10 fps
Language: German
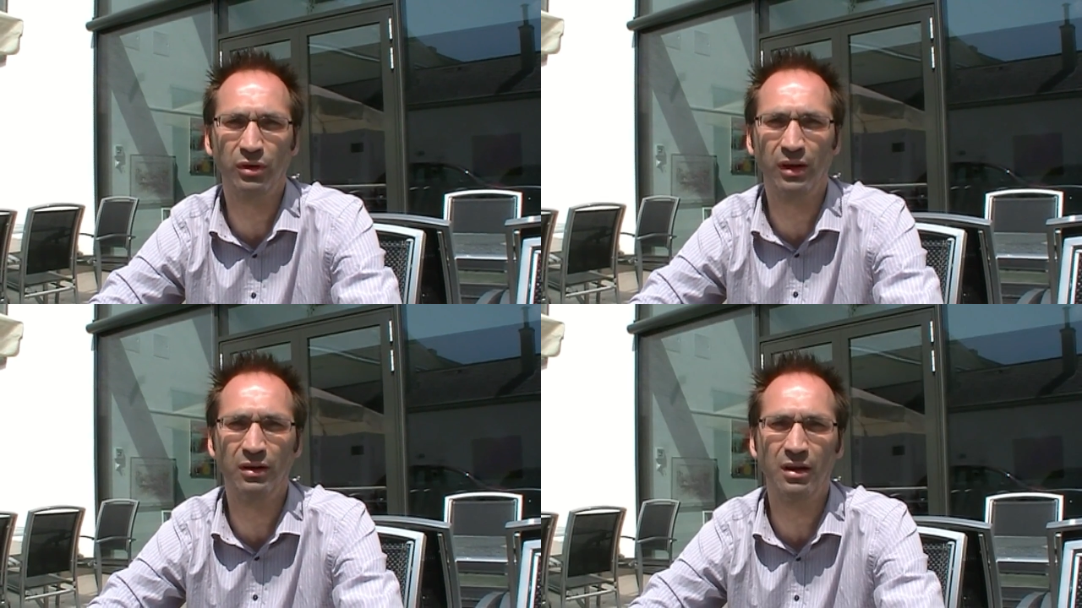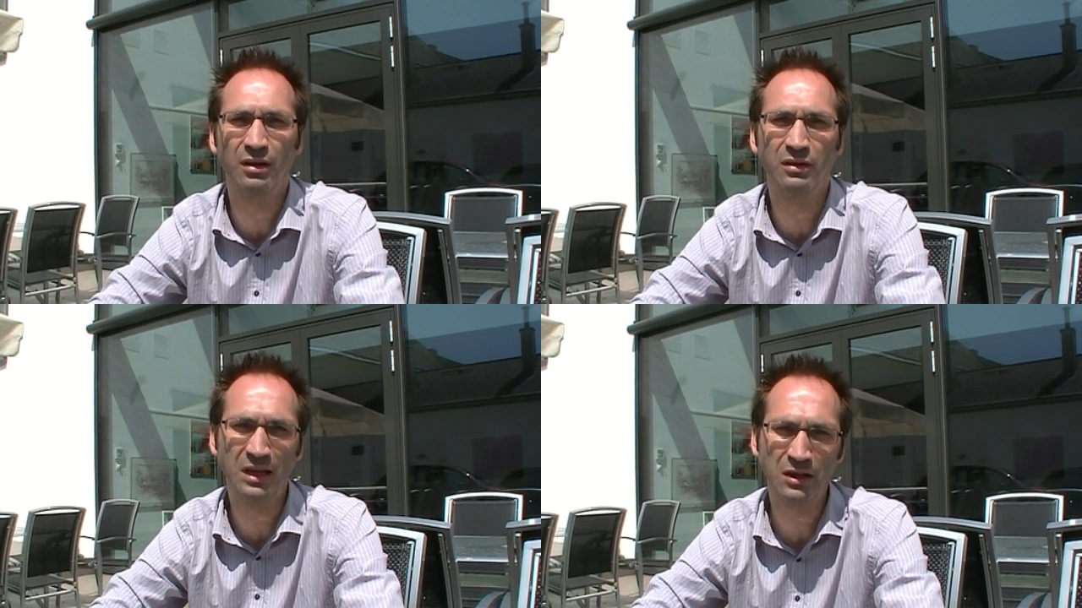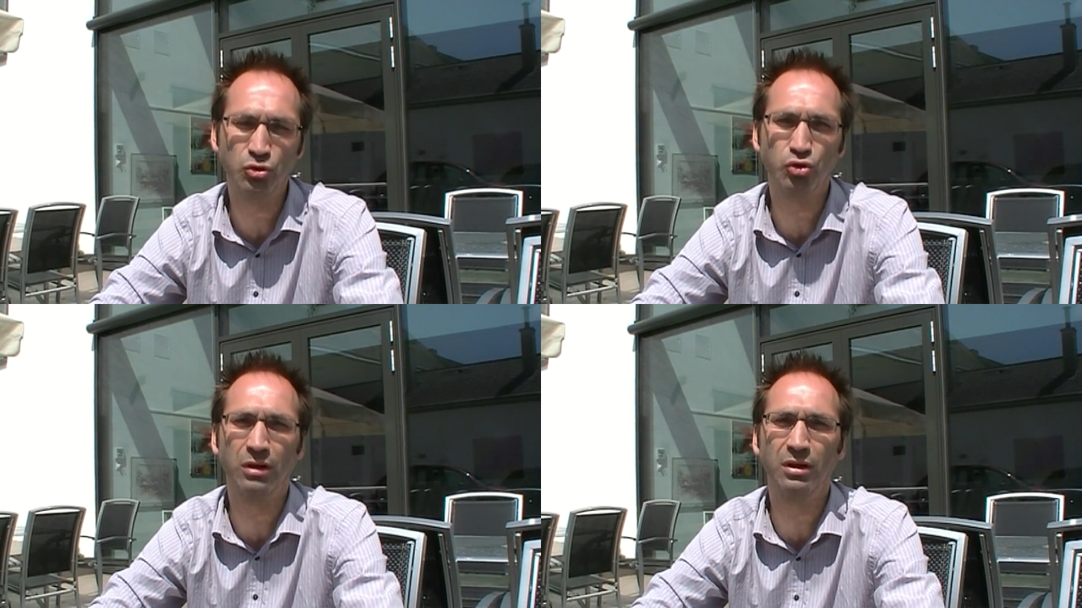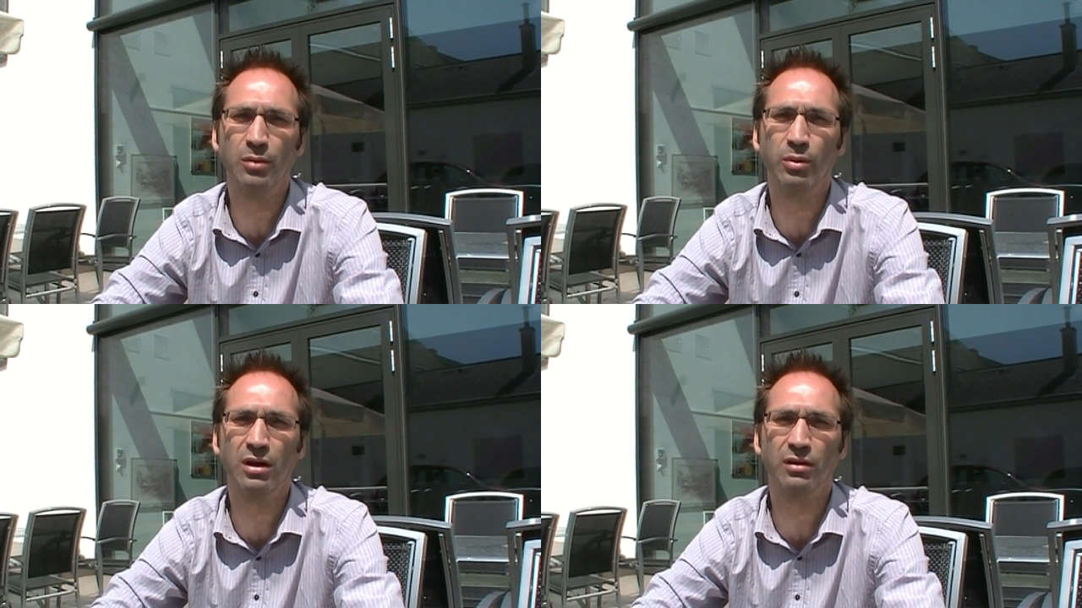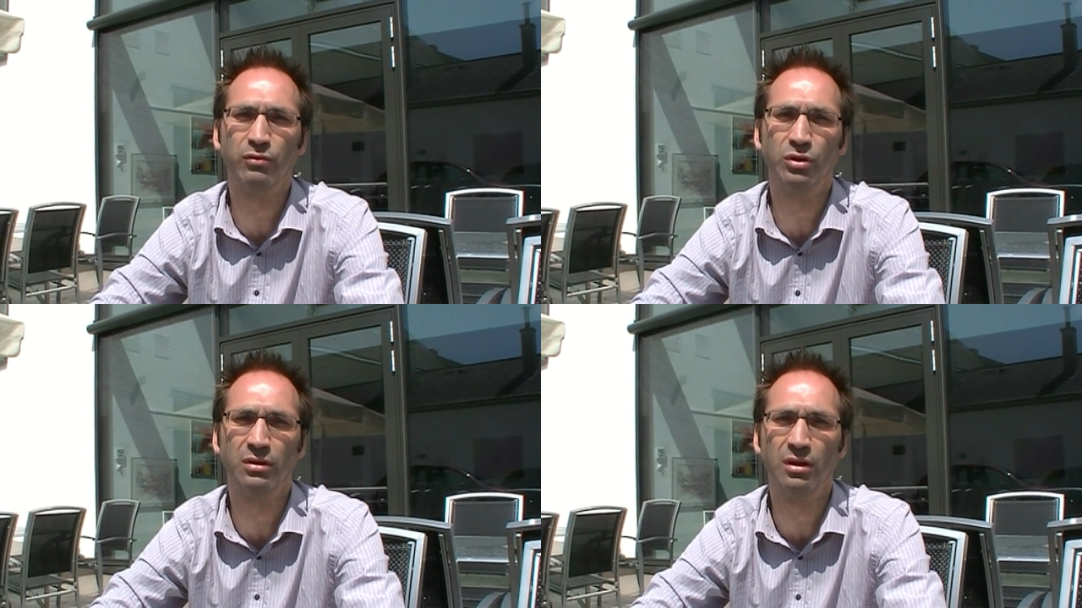Parteien nicht zustande
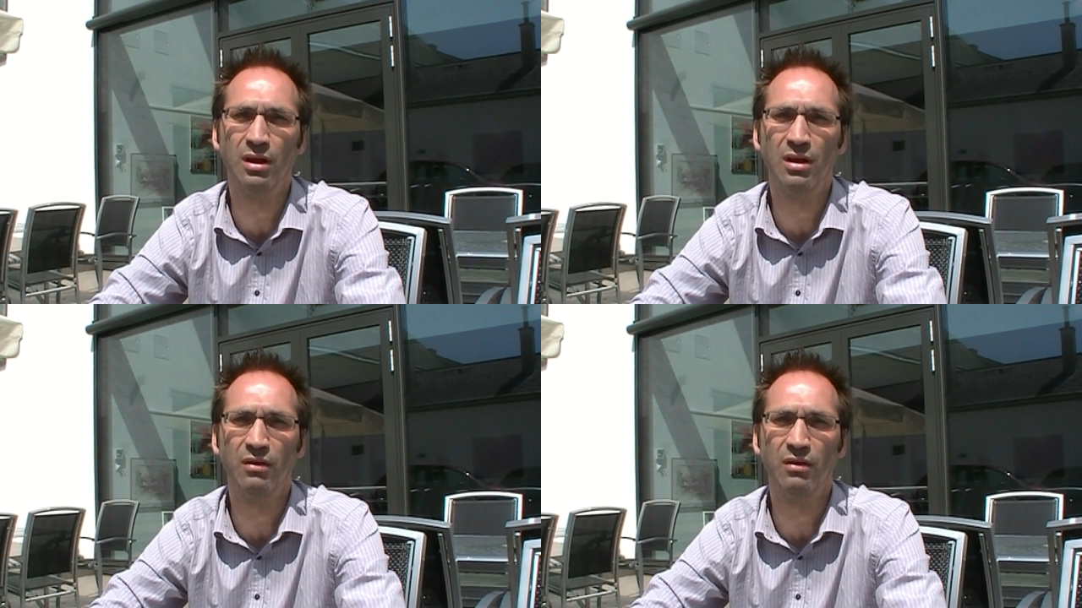gebracht wurde.